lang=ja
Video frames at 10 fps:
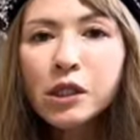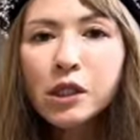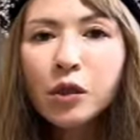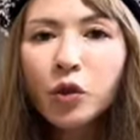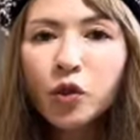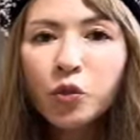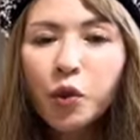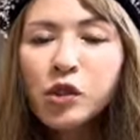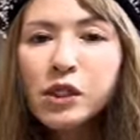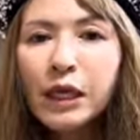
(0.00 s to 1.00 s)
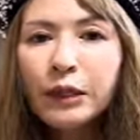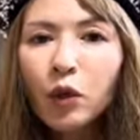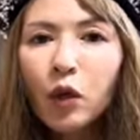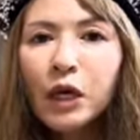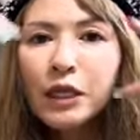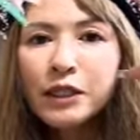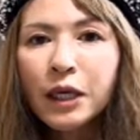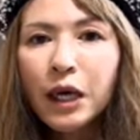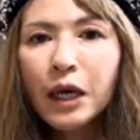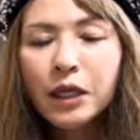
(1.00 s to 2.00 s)
白く木星の
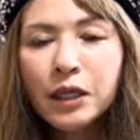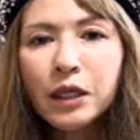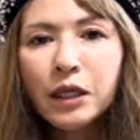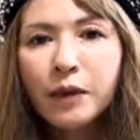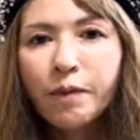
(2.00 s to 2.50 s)
世界に、